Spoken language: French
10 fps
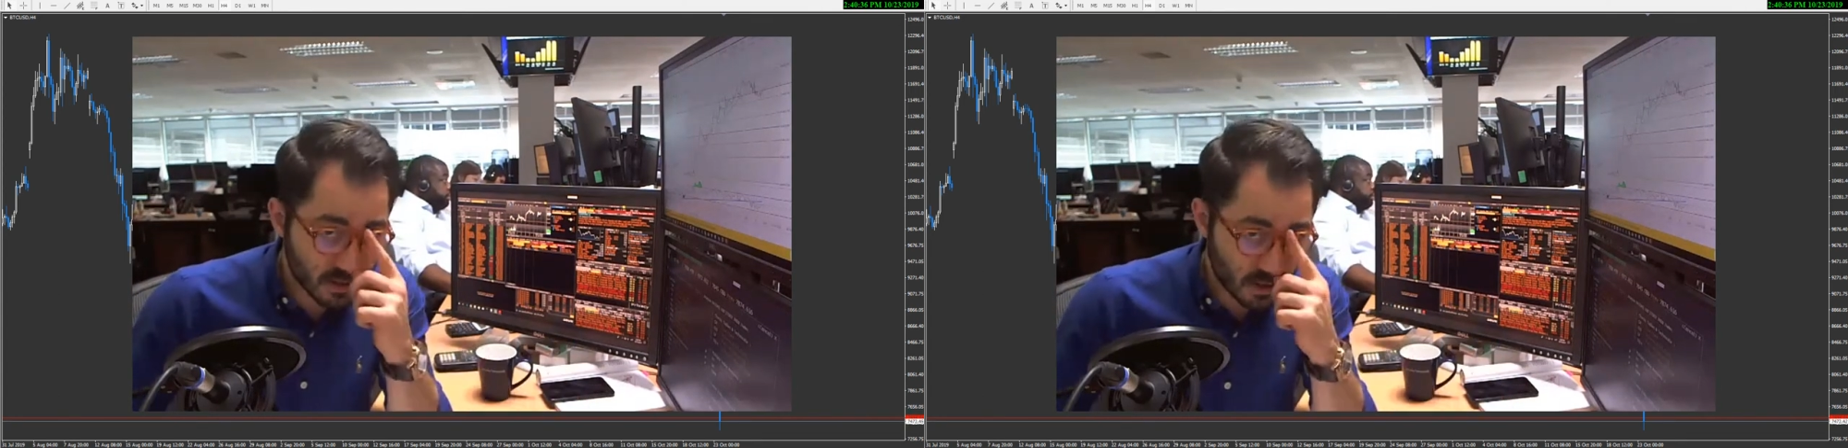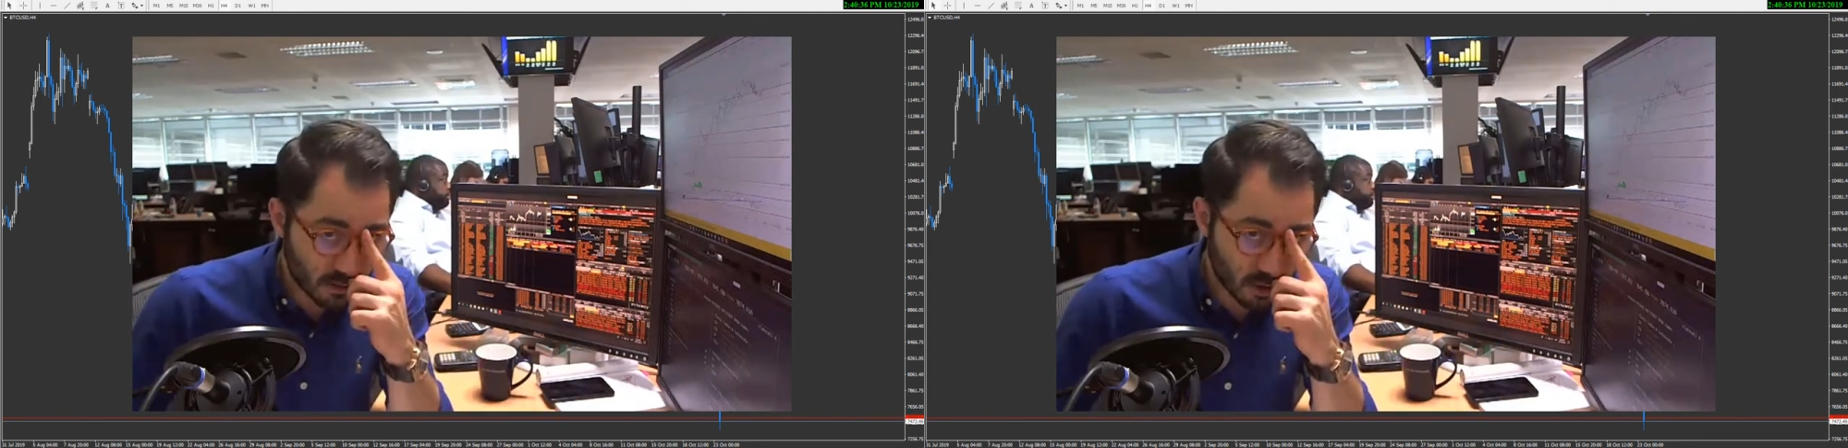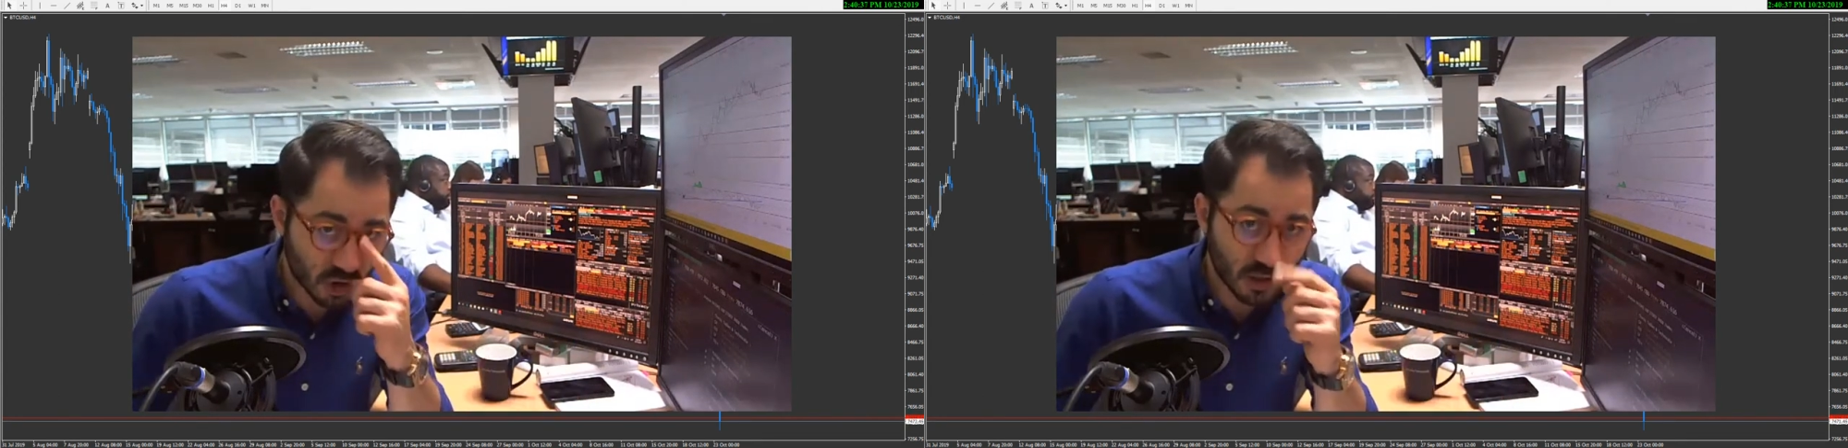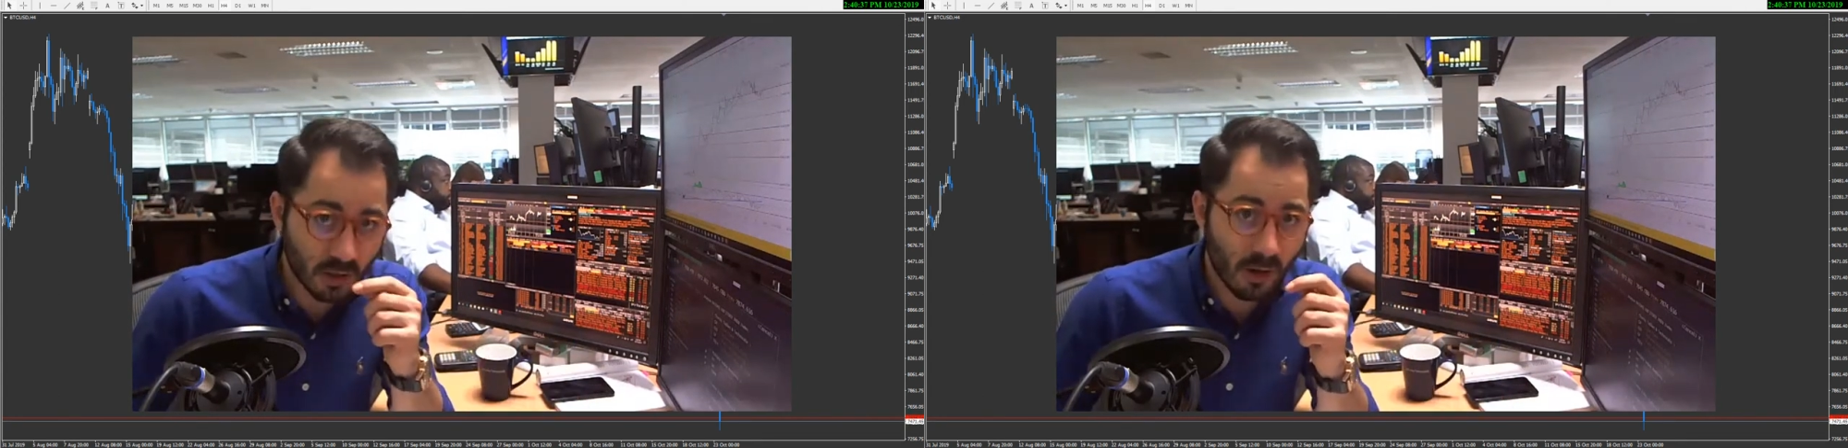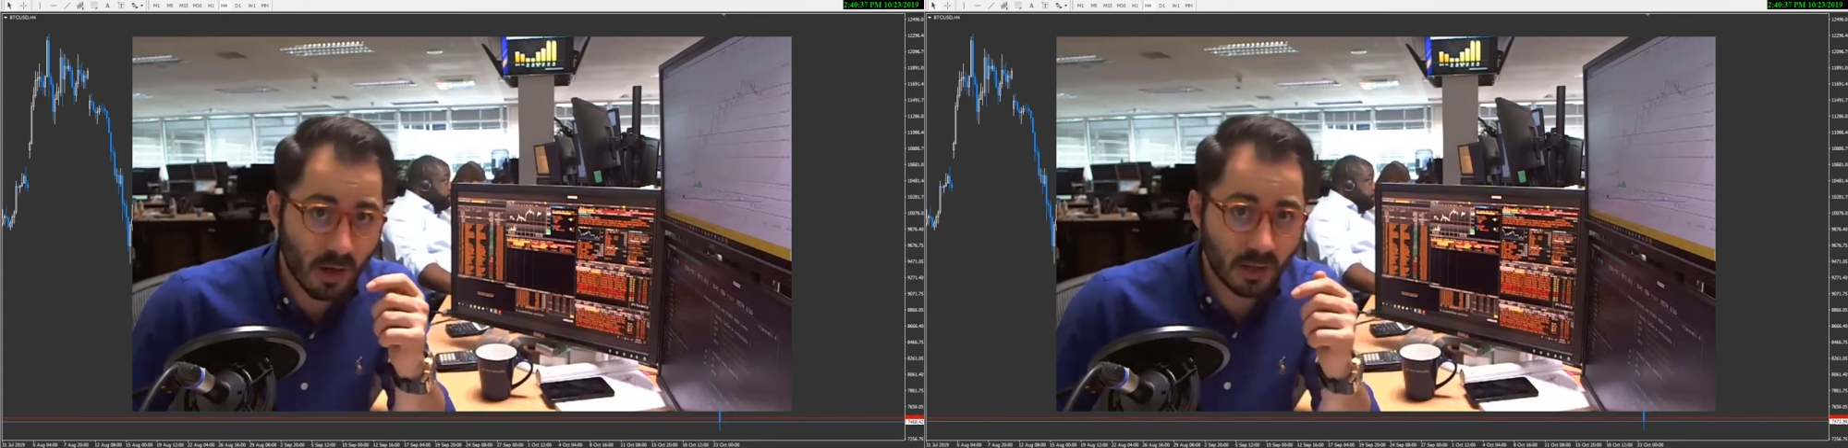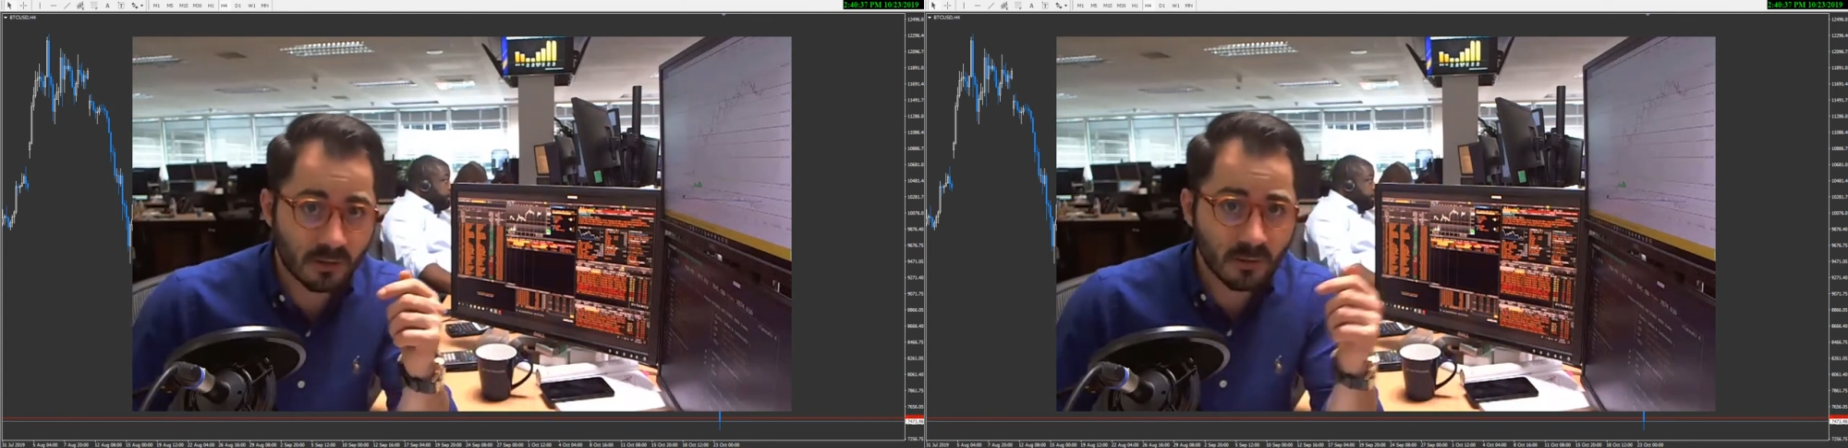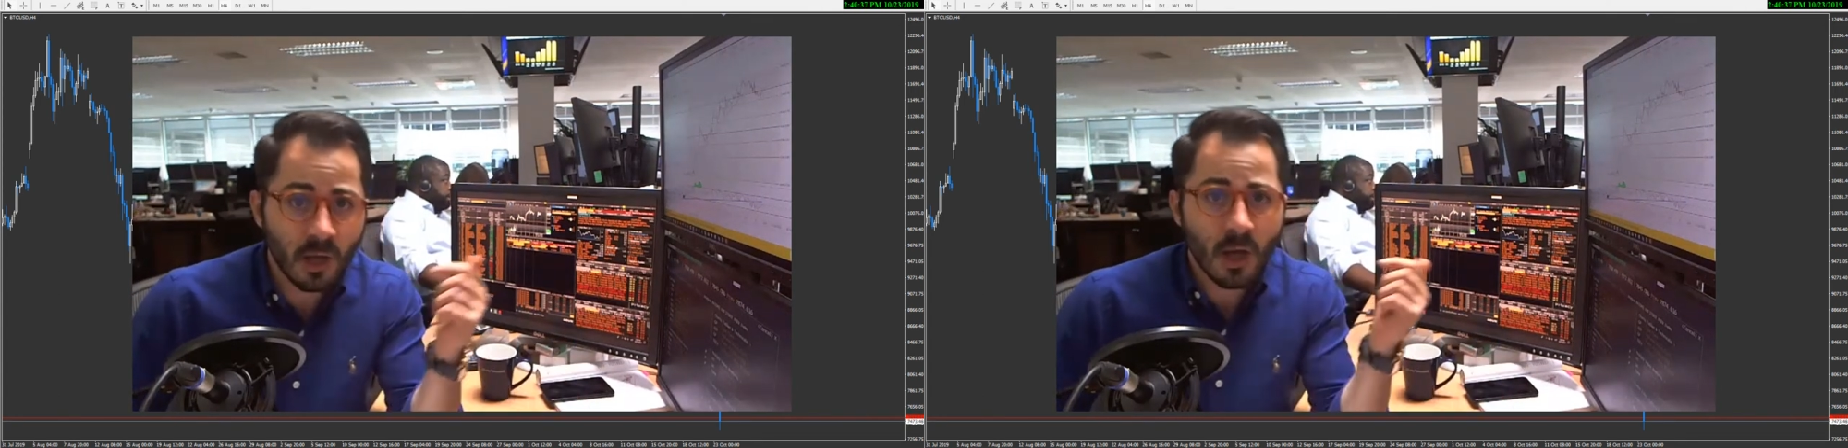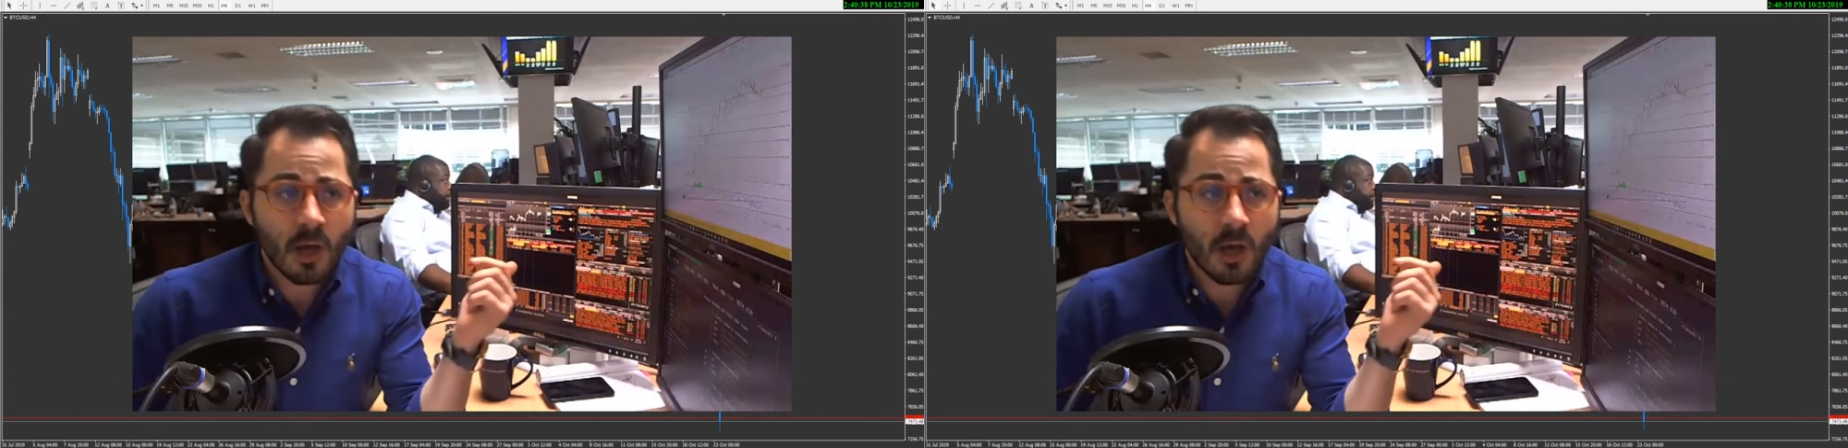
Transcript: à cette General Election,